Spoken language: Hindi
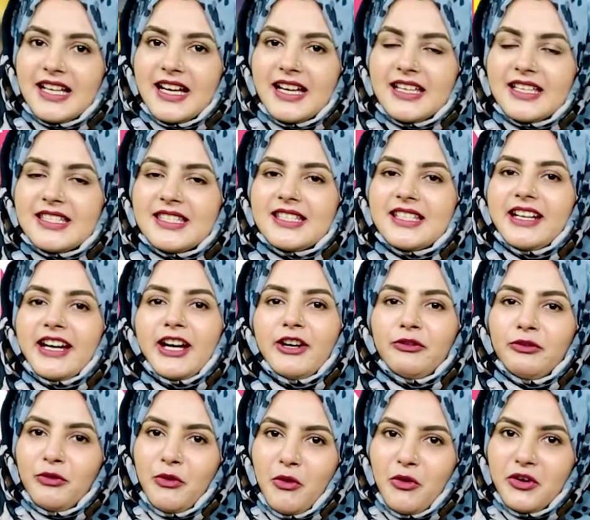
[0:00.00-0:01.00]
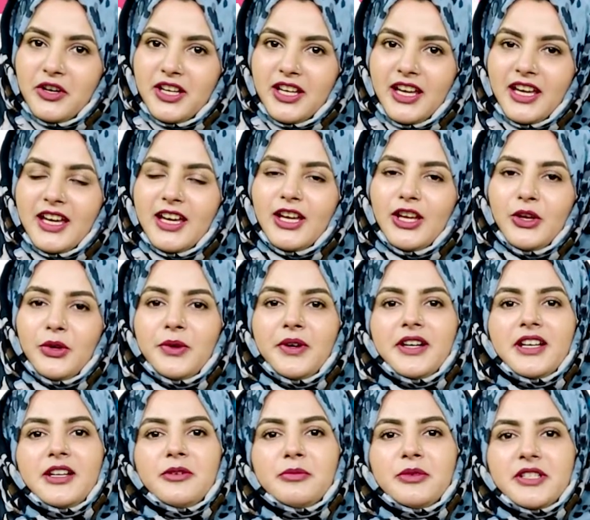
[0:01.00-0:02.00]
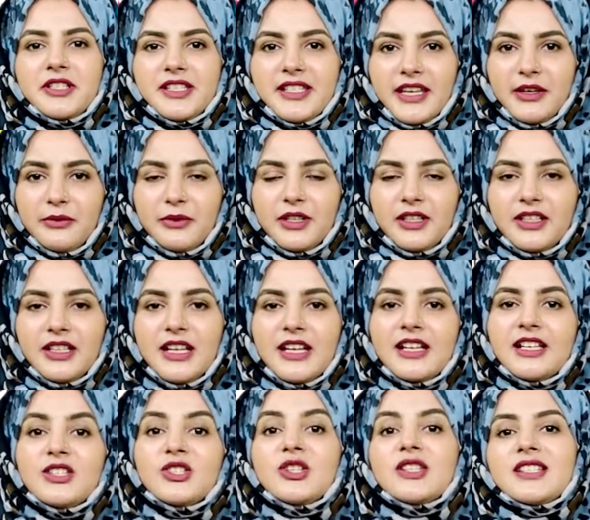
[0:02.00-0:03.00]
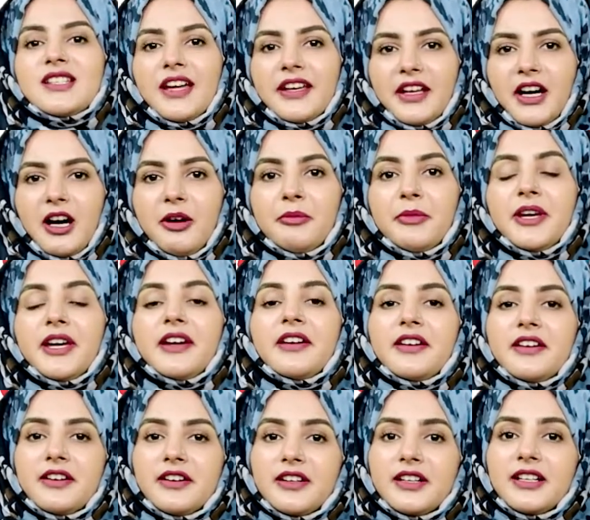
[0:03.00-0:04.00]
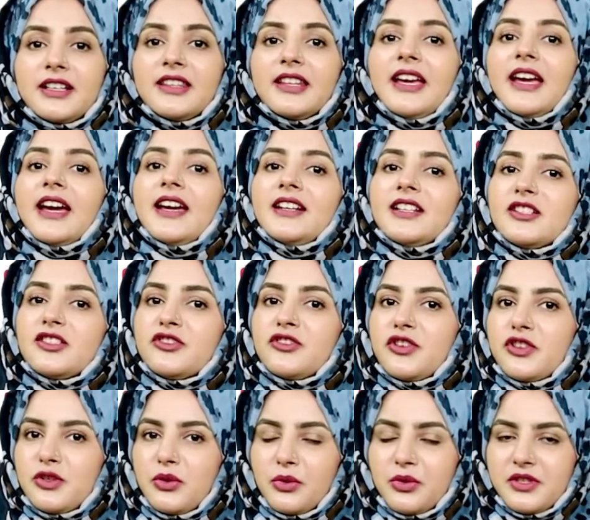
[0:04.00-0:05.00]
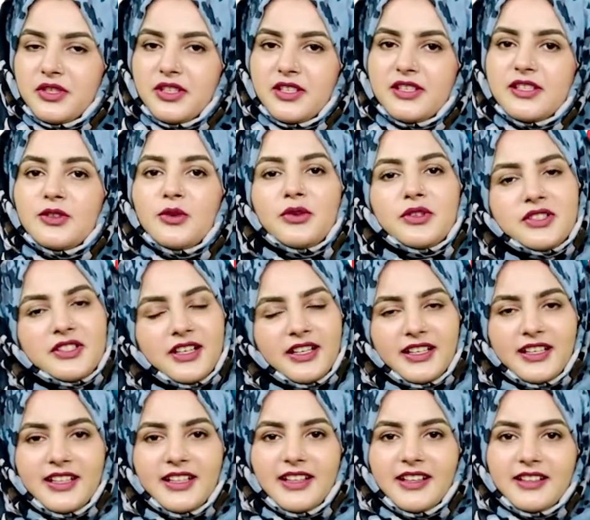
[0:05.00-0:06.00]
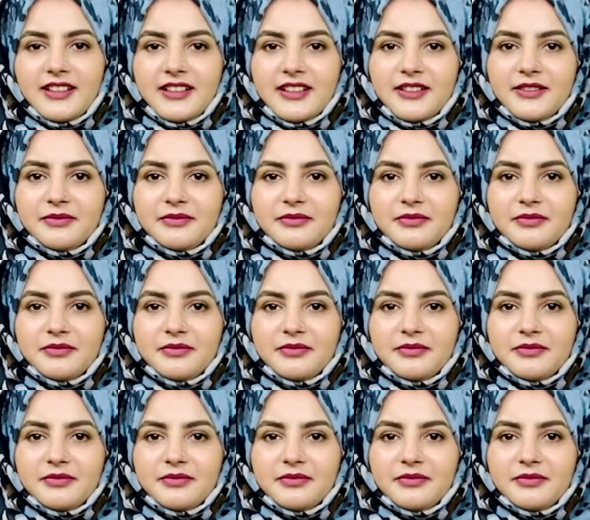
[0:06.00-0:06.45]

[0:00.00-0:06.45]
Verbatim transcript: साइंस ग्रेड फोर के यूनिट नंबर सेवन जिसका नाम है अर्थ एंड इट्स रिसोर्सेज को स्टडी करेंगे